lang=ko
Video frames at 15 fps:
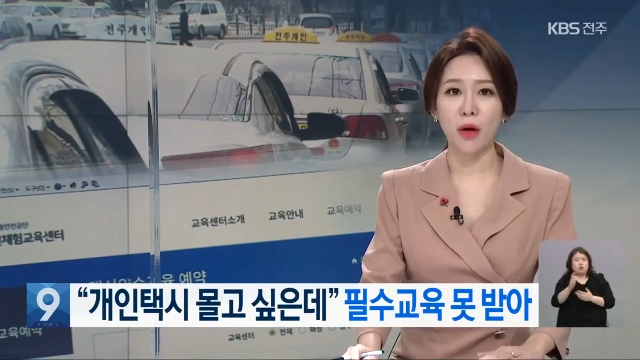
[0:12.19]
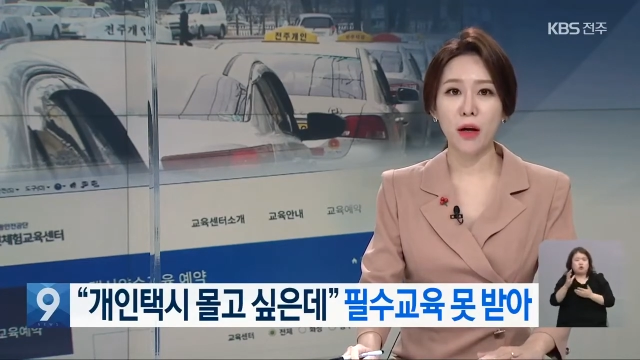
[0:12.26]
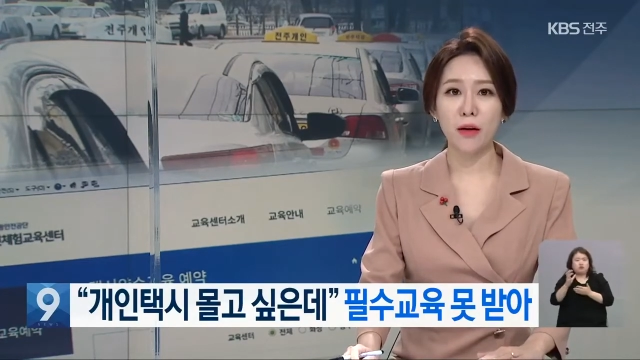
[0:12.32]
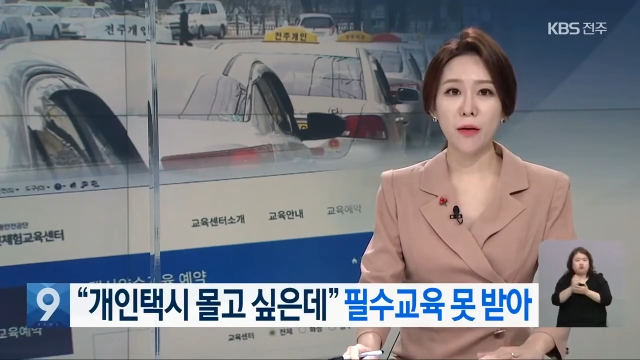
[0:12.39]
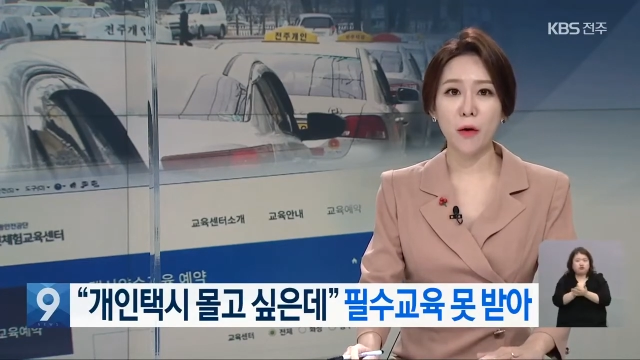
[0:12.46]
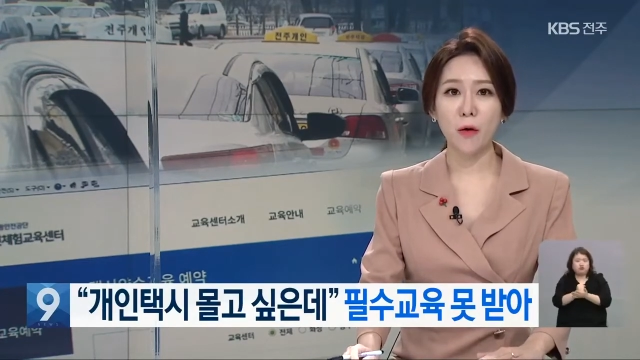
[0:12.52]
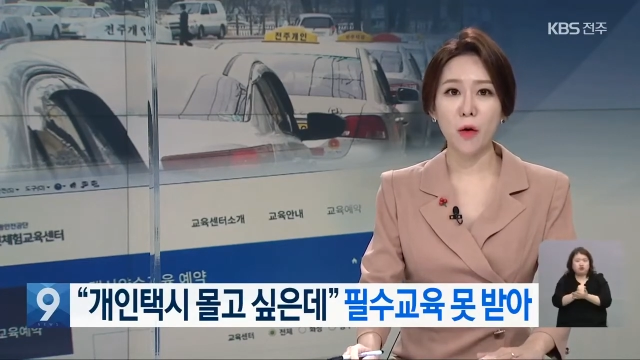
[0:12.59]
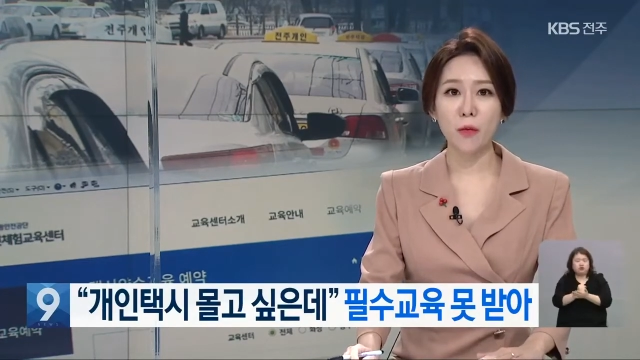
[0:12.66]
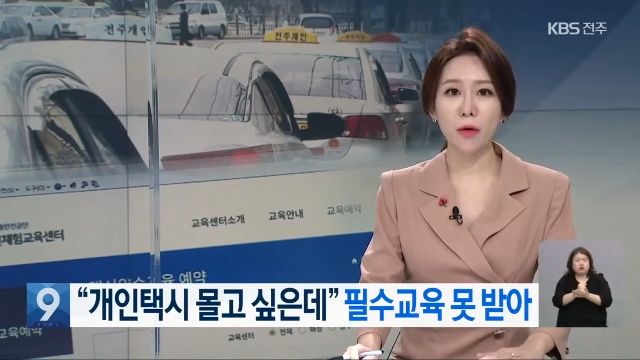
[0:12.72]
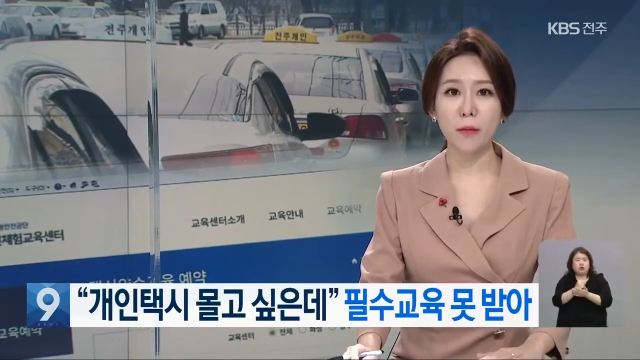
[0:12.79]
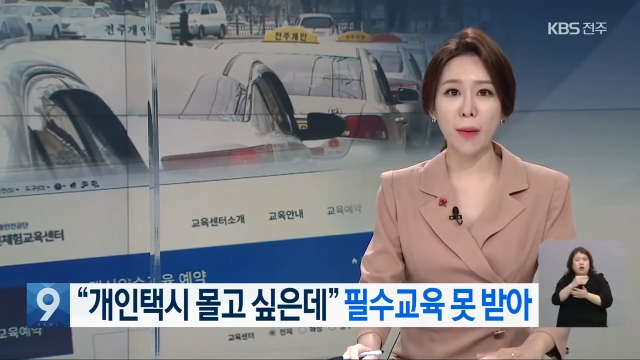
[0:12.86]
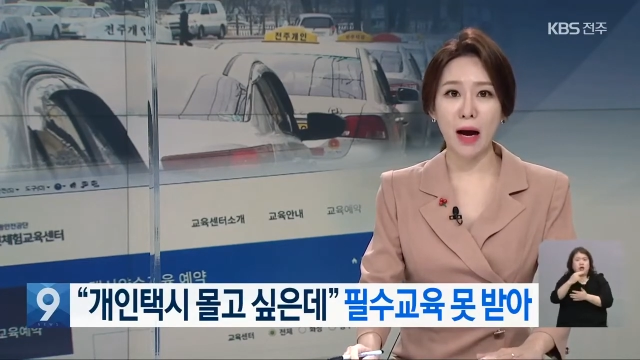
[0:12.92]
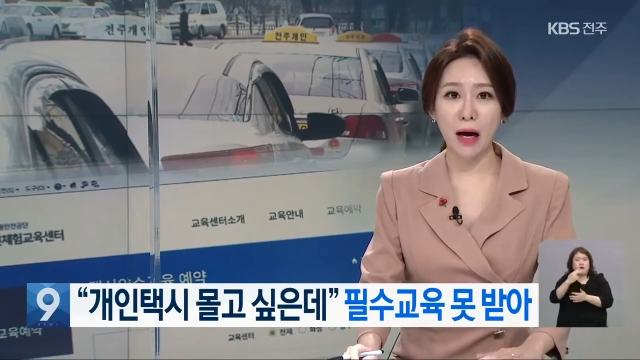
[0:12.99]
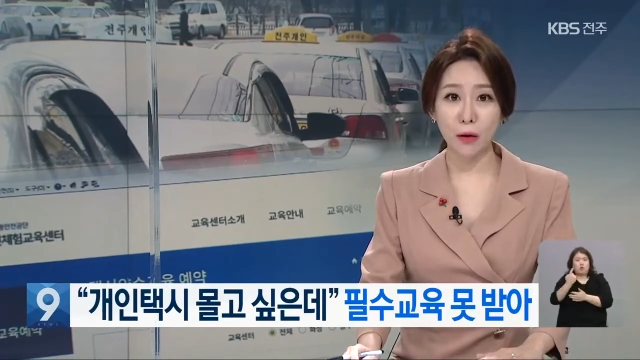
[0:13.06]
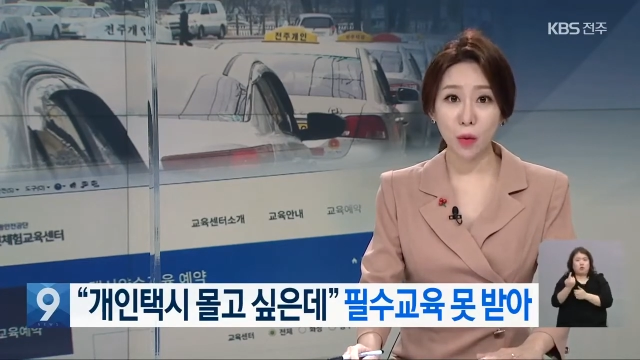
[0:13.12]
영업을
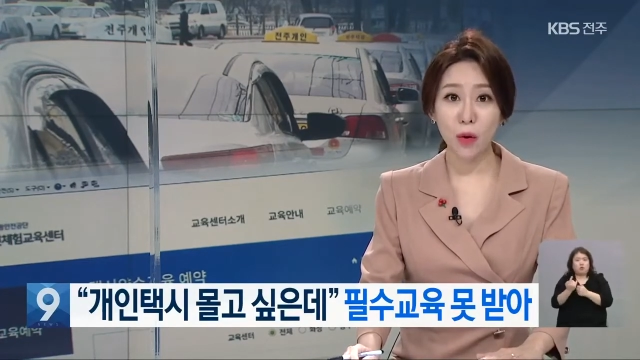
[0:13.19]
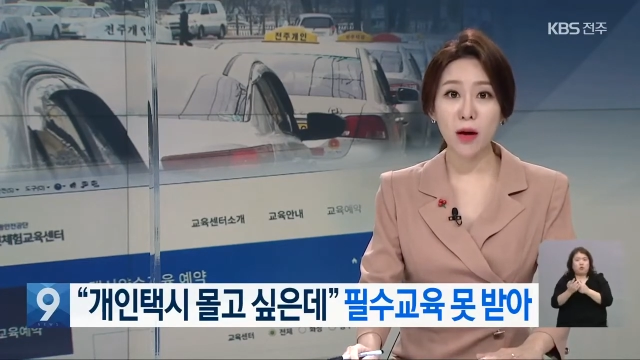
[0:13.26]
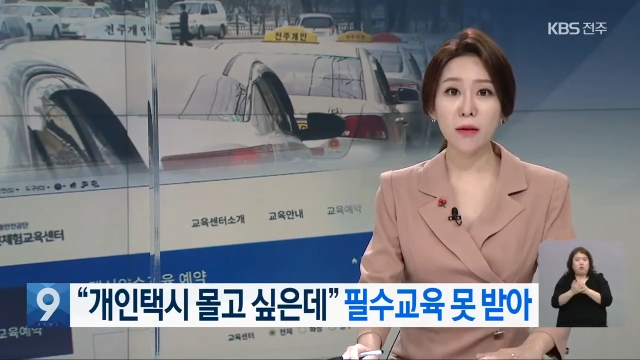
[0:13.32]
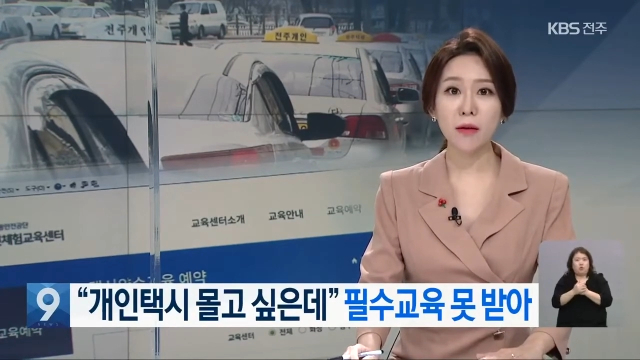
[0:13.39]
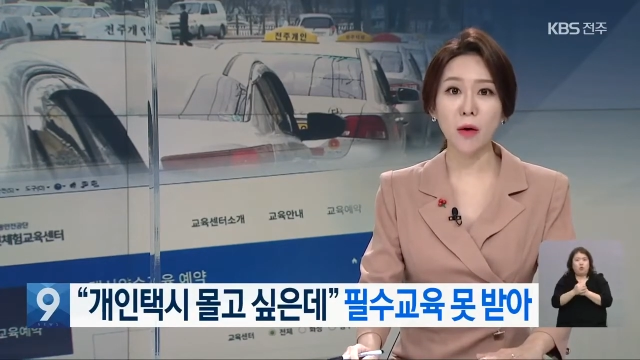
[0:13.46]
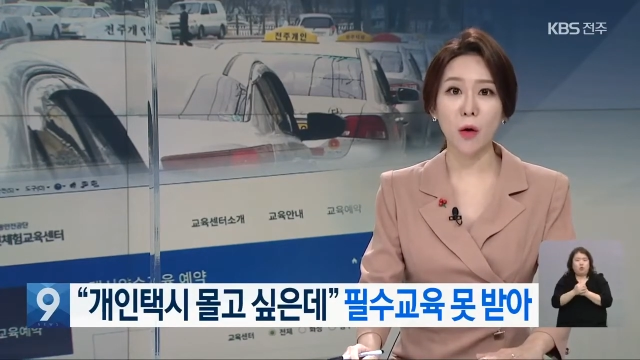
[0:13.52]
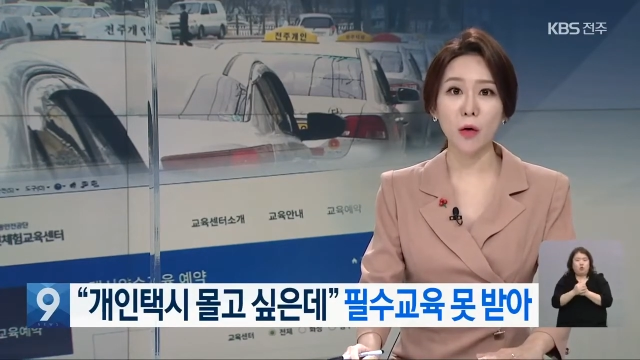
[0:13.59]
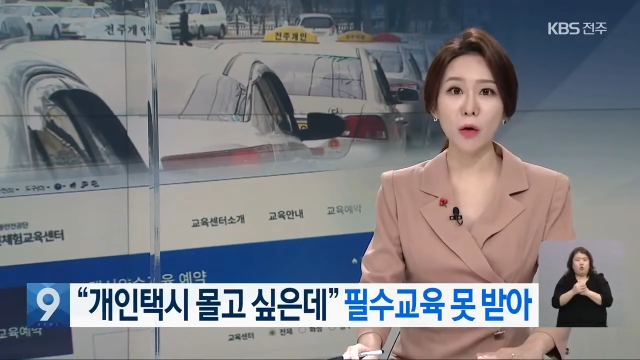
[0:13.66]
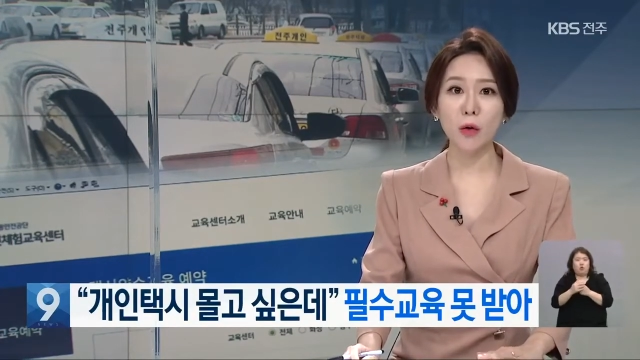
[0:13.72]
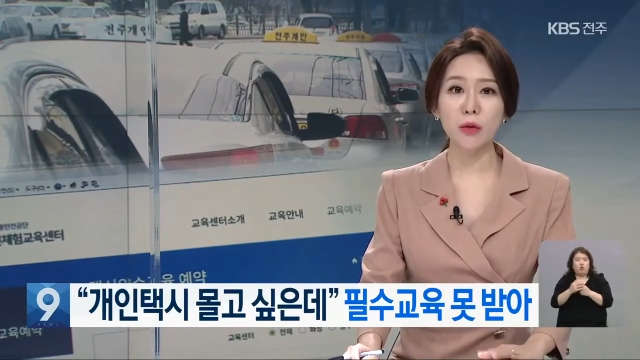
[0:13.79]
바로 하기 어려운